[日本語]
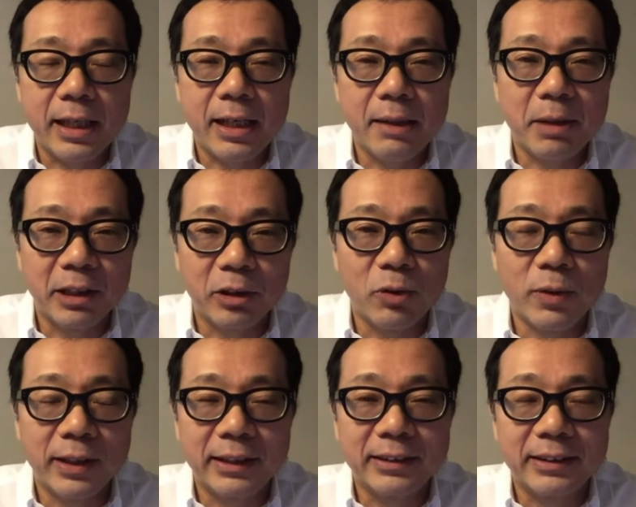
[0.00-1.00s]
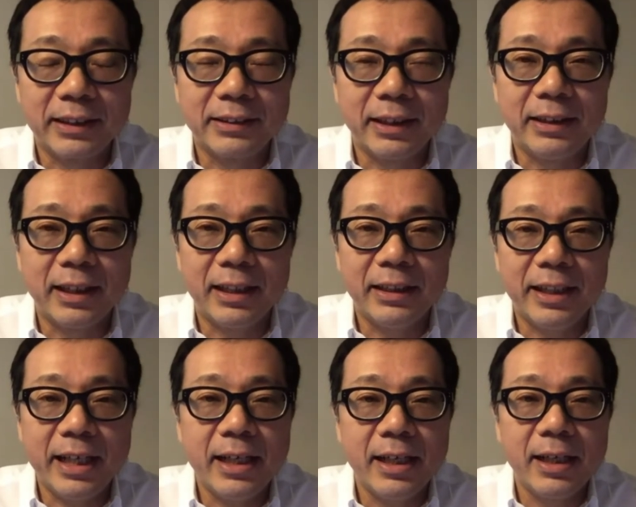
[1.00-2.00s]
えー、バトンを渡しさせていただい
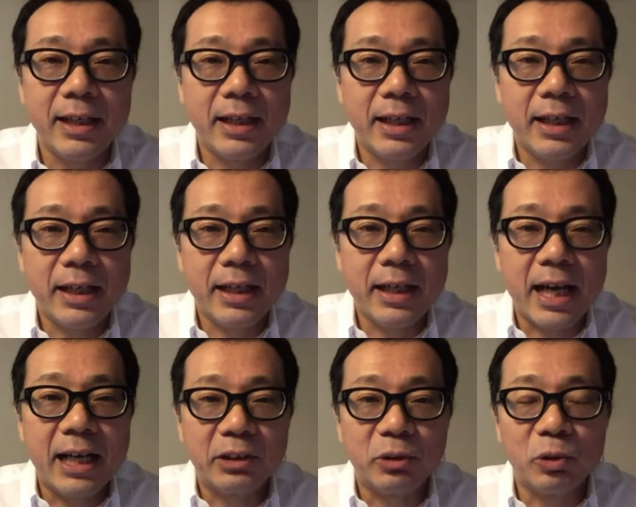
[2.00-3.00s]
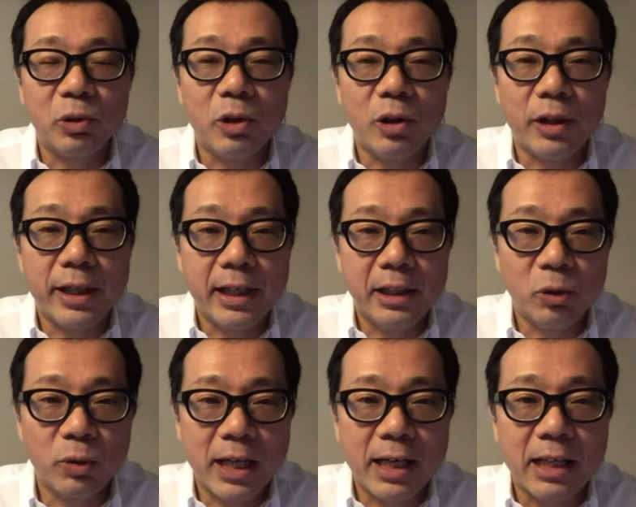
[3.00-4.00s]
て、えー、アートと、えー、
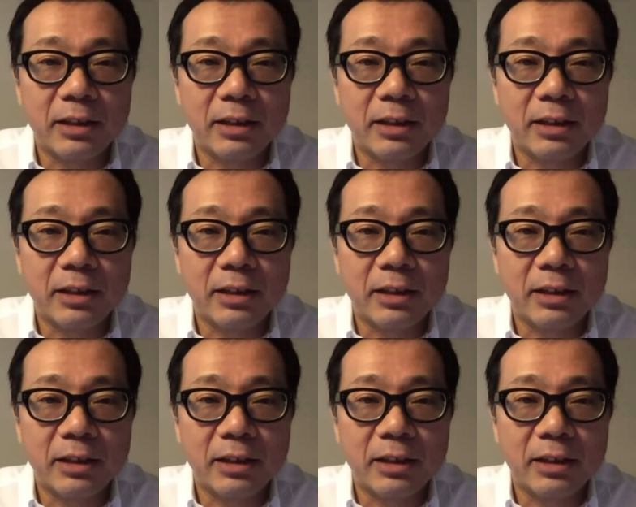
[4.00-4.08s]
脳科学、